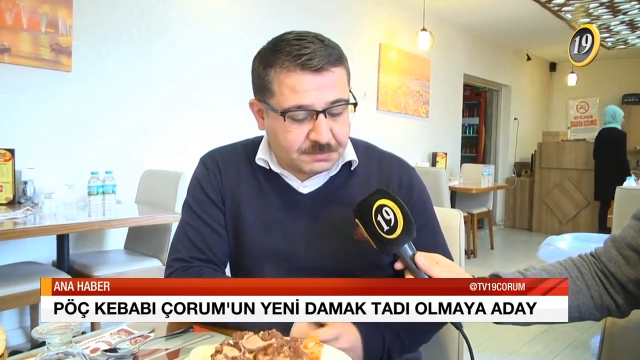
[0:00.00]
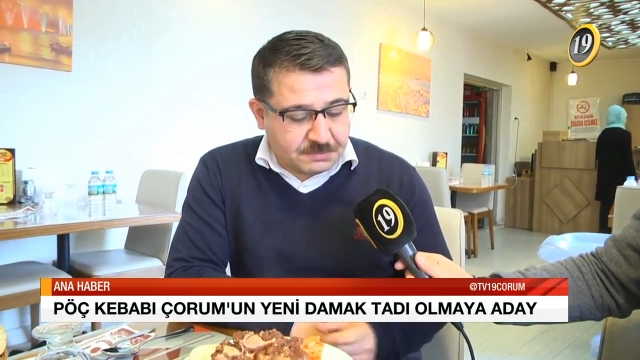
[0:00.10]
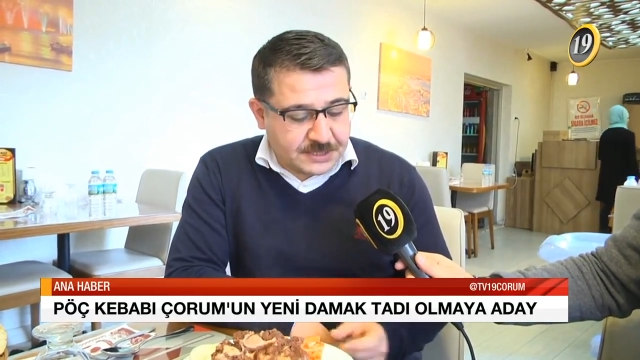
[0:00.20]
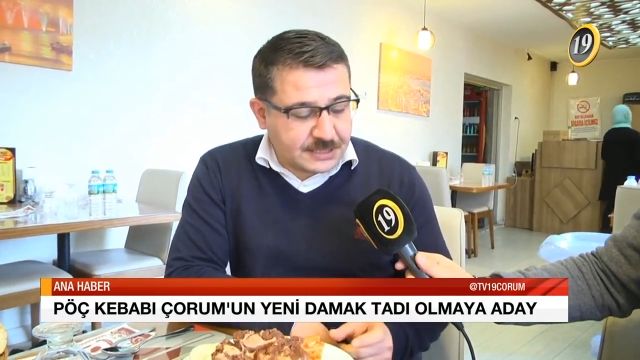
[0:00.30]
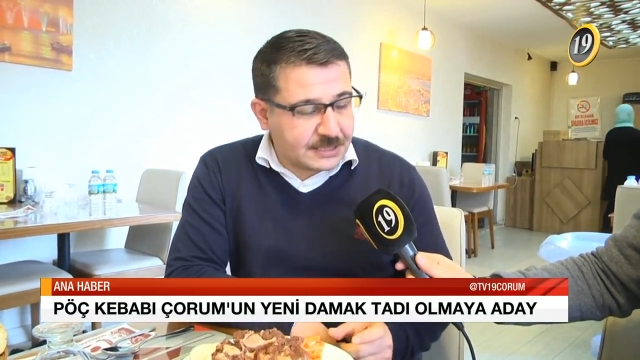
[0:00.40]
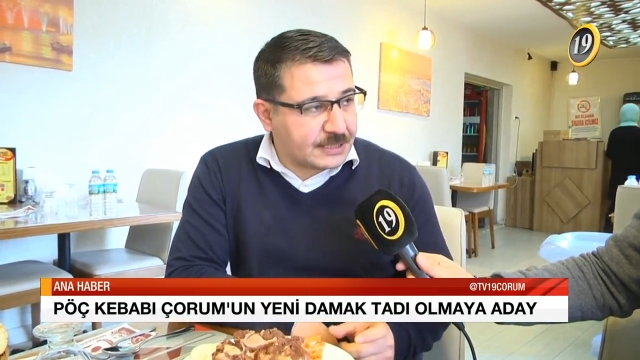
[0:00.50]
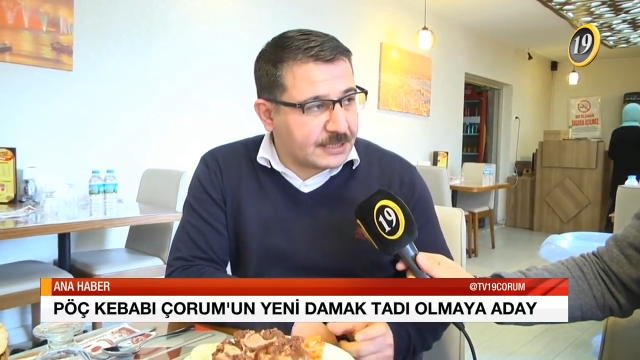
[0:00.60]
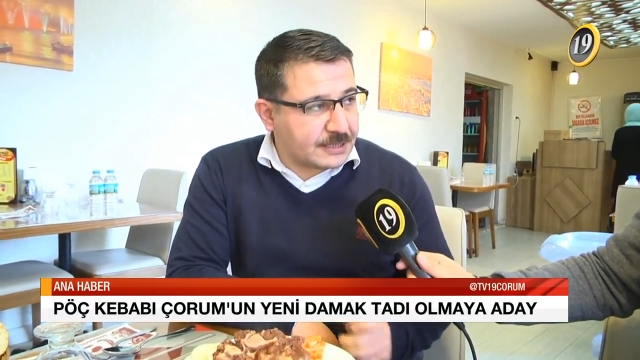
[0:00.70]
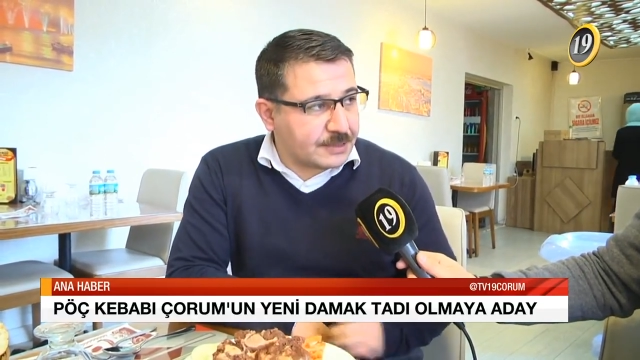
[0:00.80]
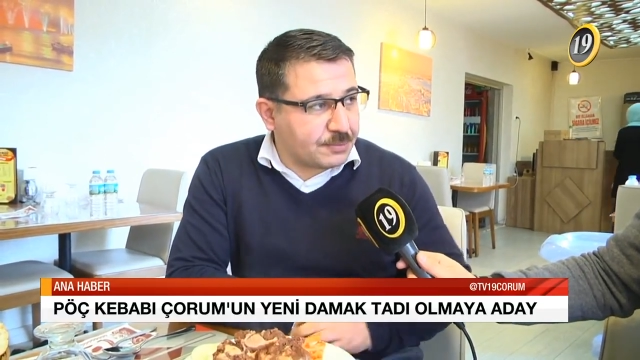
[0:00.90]
bizi
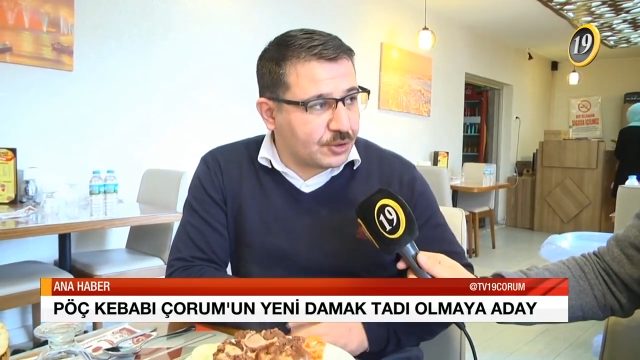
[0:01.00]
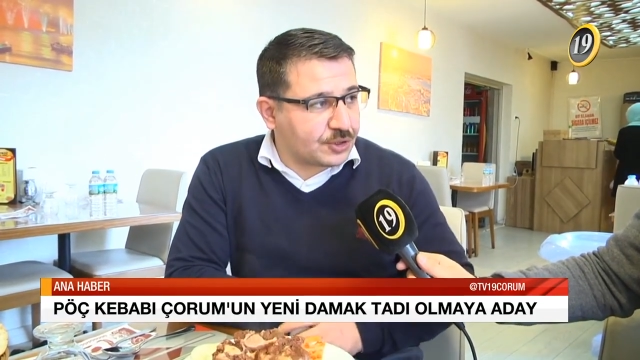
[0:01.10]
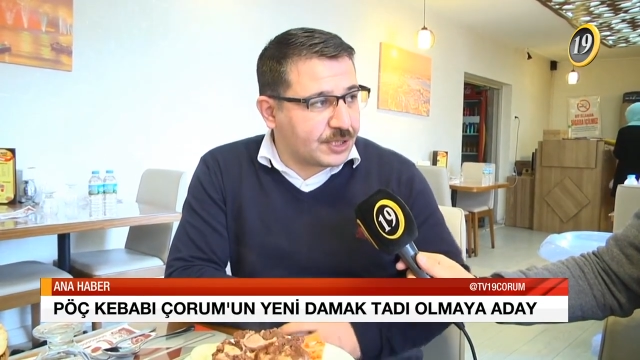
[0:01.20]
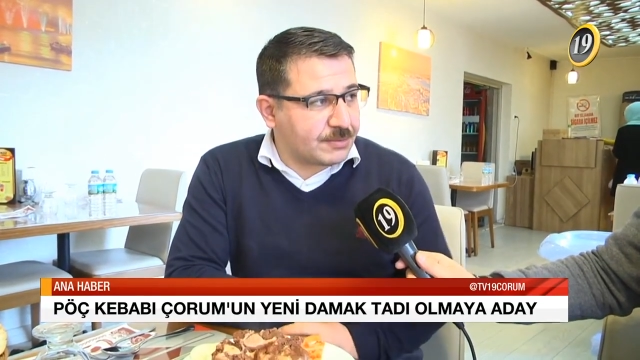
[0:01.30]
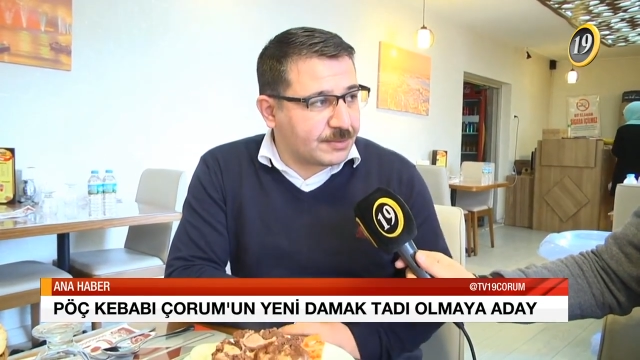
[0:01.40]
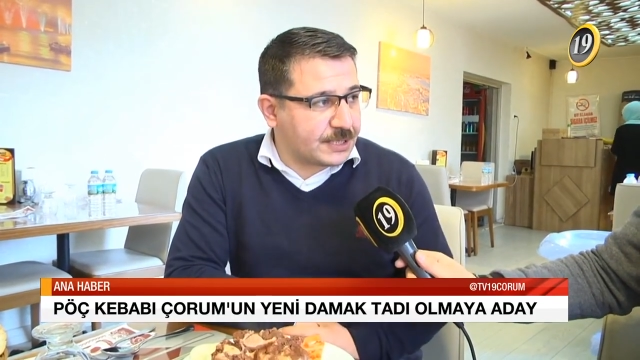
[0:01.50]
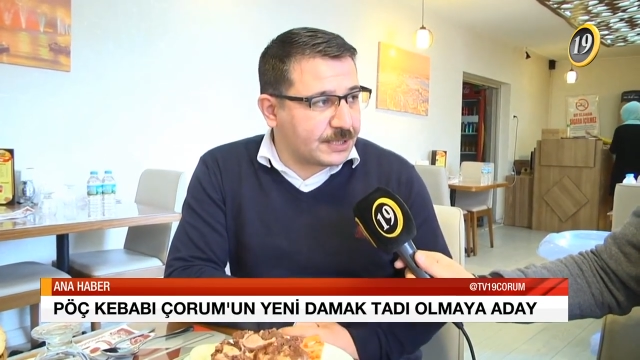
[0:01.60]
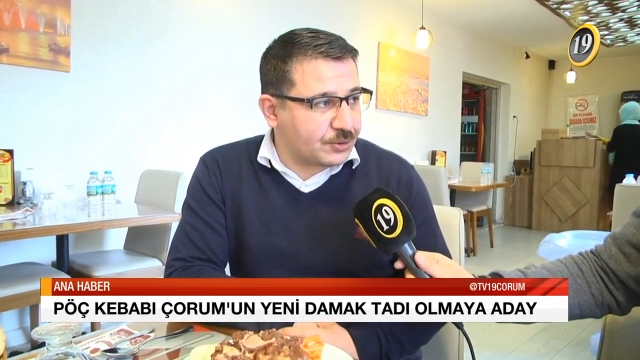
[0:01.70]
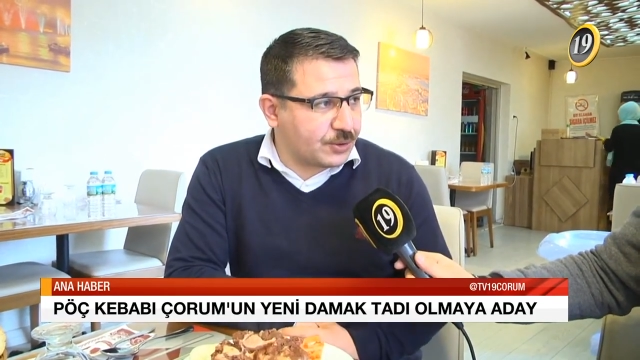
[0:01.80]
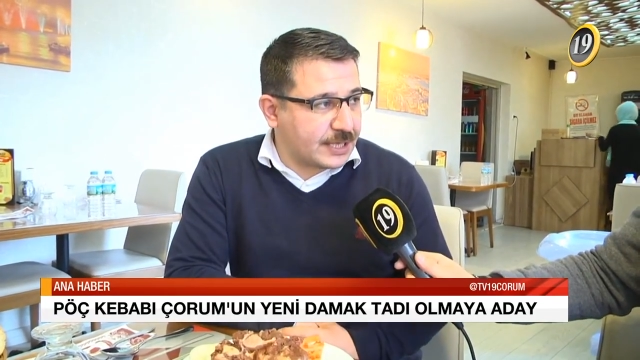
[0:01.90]
e, pöç kebabına
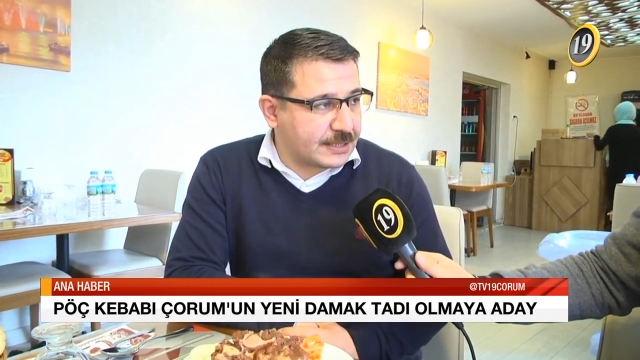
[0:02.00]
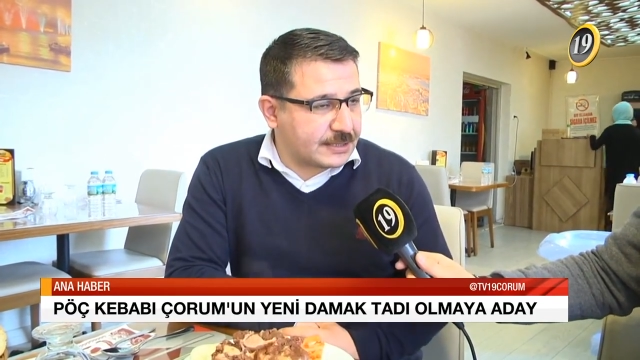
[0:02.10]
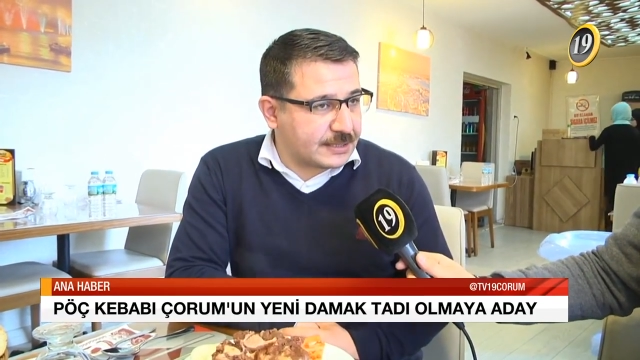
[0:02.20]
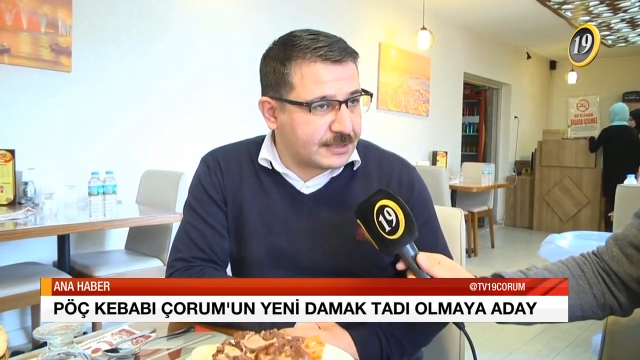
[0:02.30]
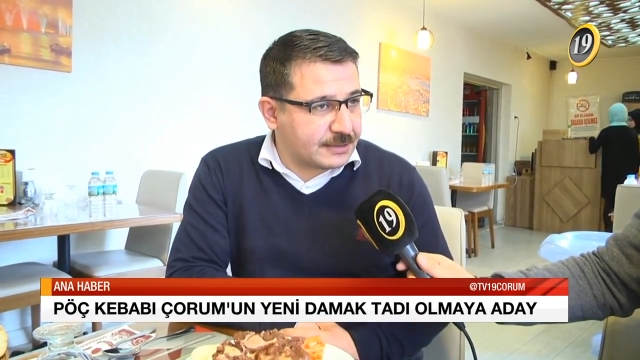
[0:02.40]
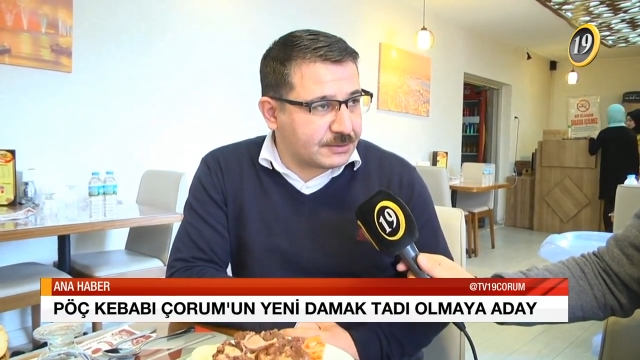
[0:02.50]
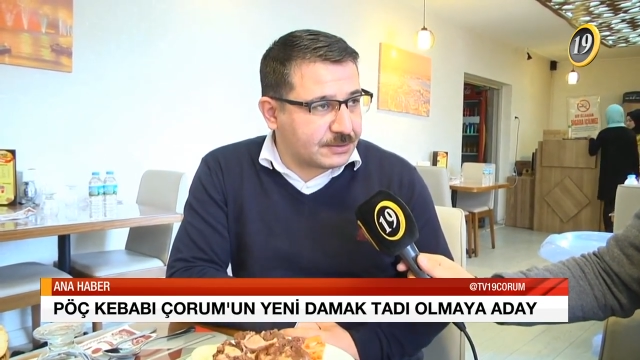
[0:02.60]
yöneltti.